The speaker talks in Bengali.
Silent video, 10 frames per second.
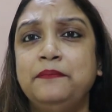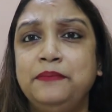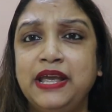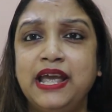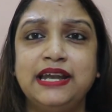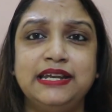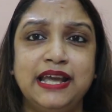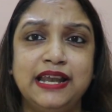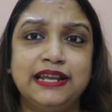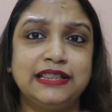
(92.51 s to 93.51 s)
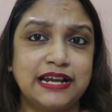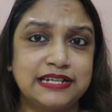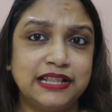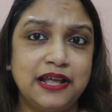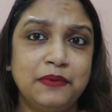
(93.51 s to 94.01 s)
বিএ ডিএলএড তার
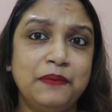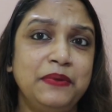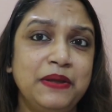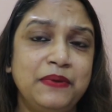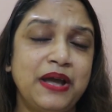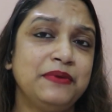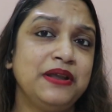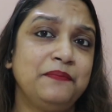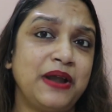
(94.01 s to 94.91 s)
সাথে আমরা প্রি প্রাইমারি